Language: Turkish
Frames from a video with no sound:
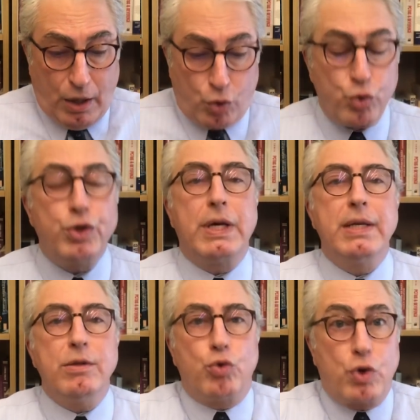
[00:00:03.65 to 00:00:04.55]

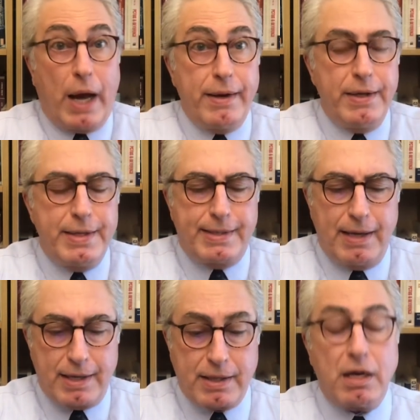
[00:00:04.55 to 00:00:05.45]
Rusya'nın Ukrayna'yı
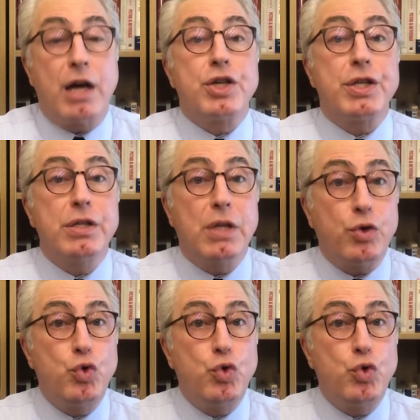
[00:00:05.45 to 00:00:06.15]
istilası karşısında